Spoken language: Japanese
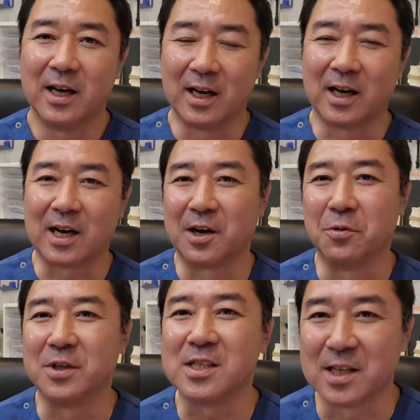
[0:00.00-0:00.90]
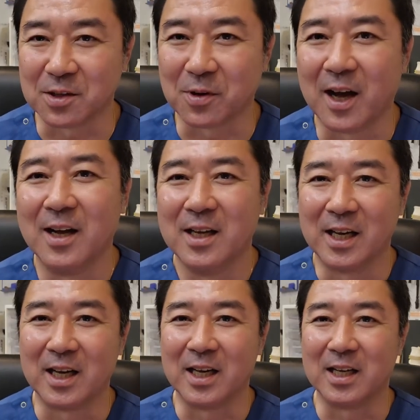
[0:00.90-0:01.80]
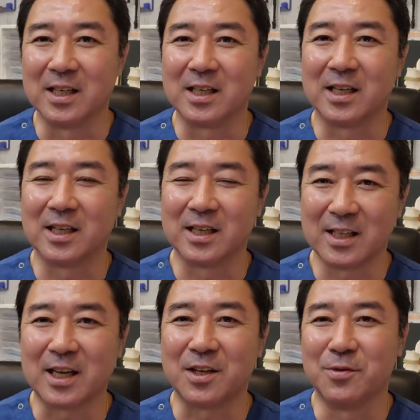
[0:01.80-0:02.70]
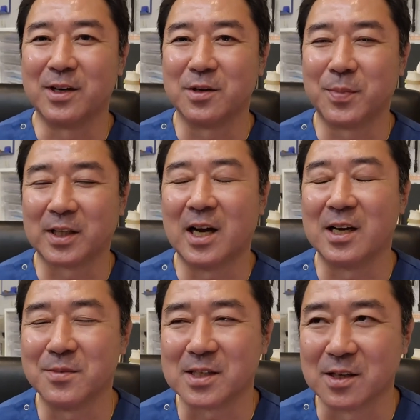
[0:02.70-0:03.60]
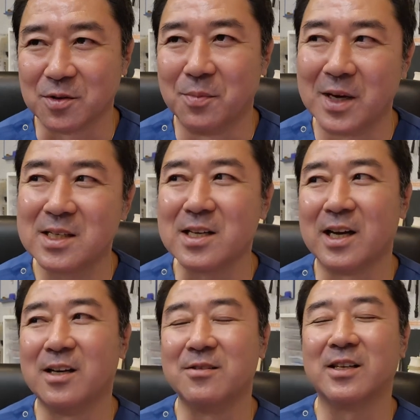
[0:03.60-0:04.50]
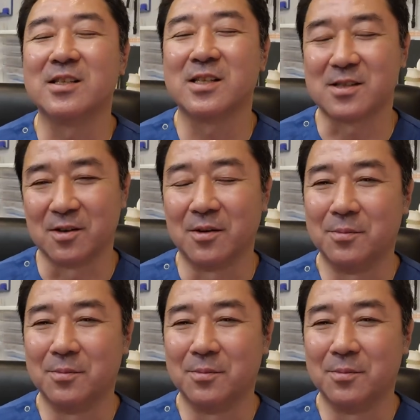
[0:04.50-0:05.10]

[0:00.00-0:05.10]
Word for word: あ、過労ですねとか、ええーね、言われるパターンありますけど、まさにああいう感じですよ。